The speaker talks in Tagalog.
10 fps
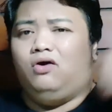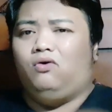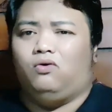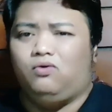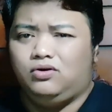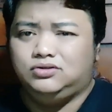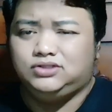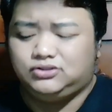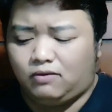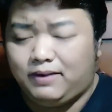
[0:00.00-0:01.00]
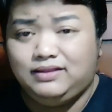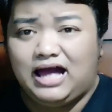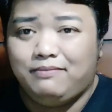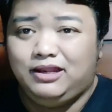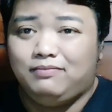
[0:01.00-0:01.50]
Oo, sa so sobrang
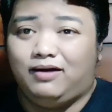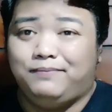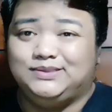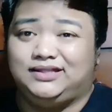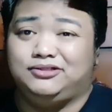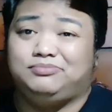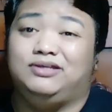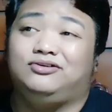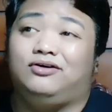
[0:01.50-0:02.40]
dami ng mga pa-strips. Medyo